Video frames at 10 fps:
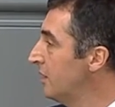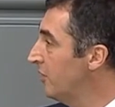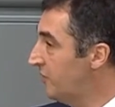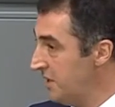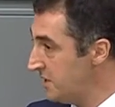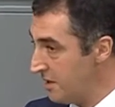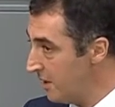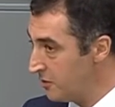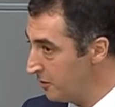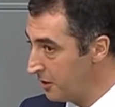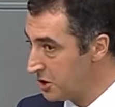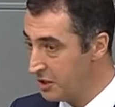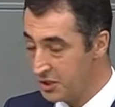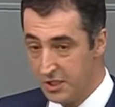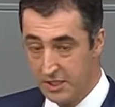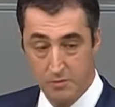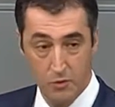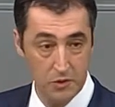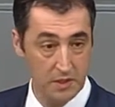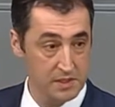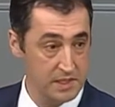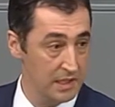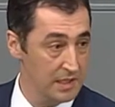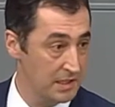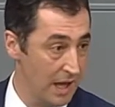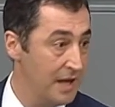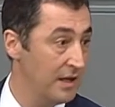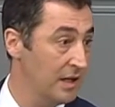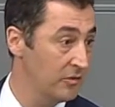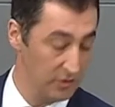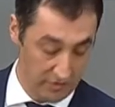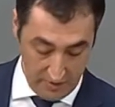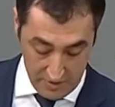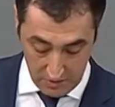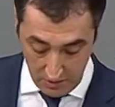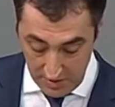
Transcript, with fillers: auf die sie in den türkischen Geschichtsbüchern sicherlich keine Antwort finden.